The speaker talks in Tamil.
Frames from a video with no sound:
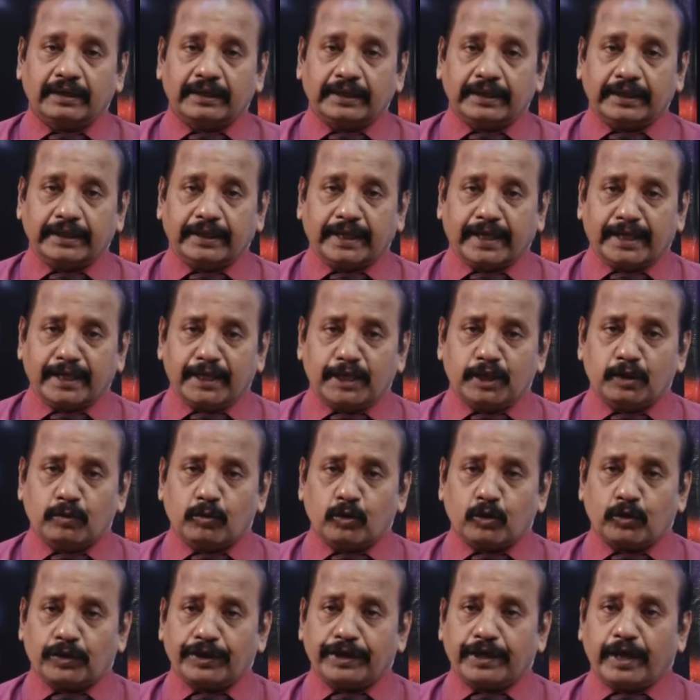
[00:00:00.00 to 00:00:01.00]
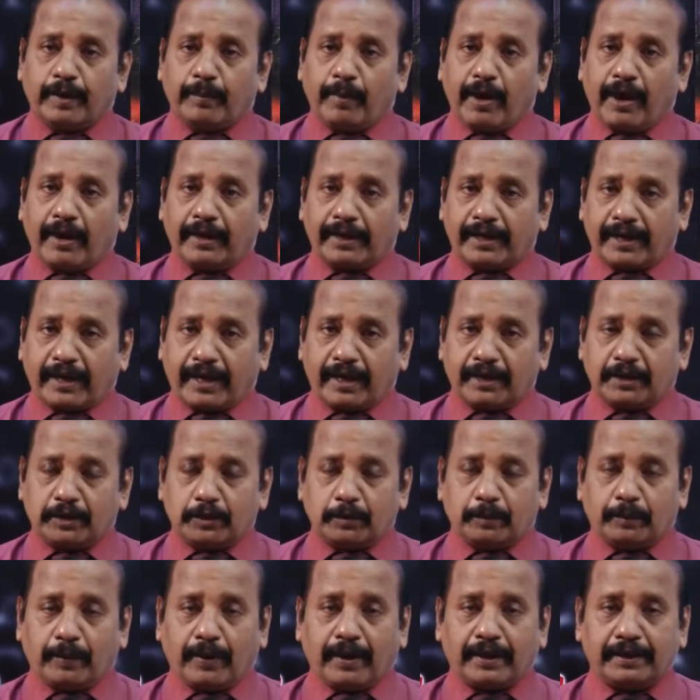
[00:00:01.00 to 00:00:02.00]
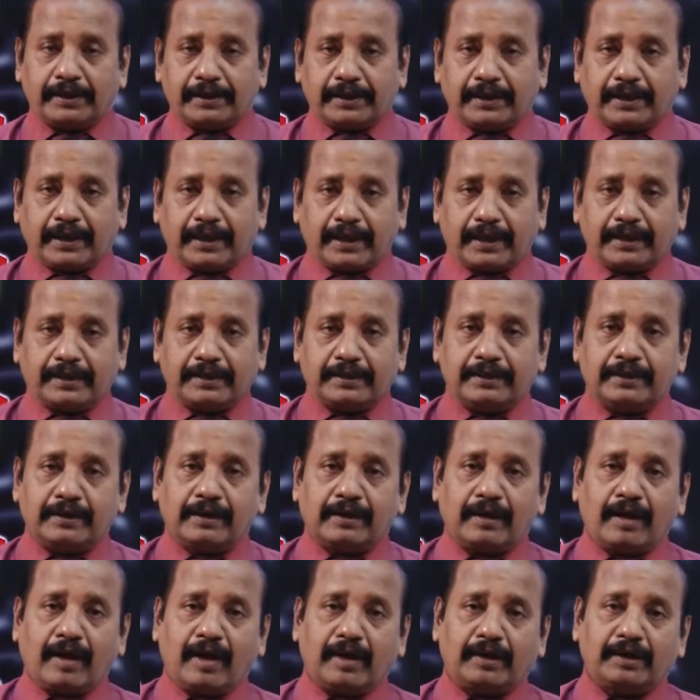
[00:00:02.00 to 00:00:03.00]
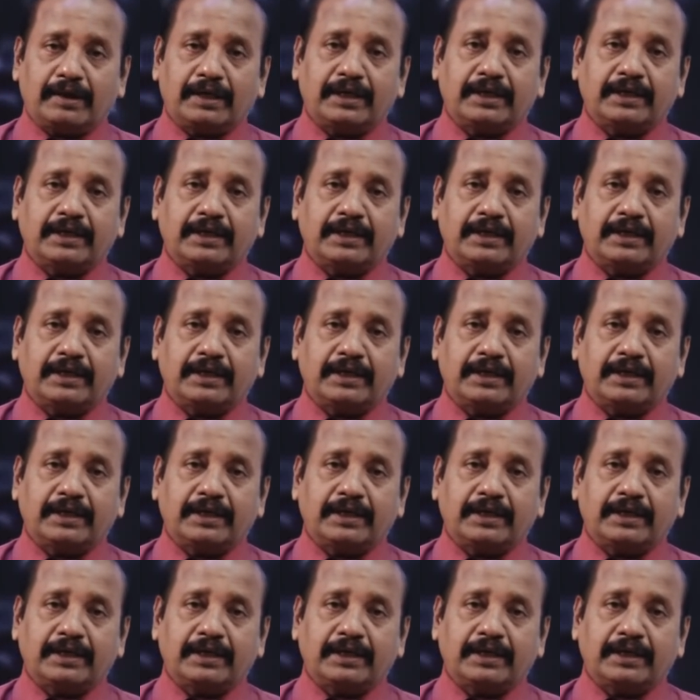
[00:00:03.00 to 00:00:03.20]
இரண்டு முக்கியமான கட்டுப்பாட்டு கணக்குகளான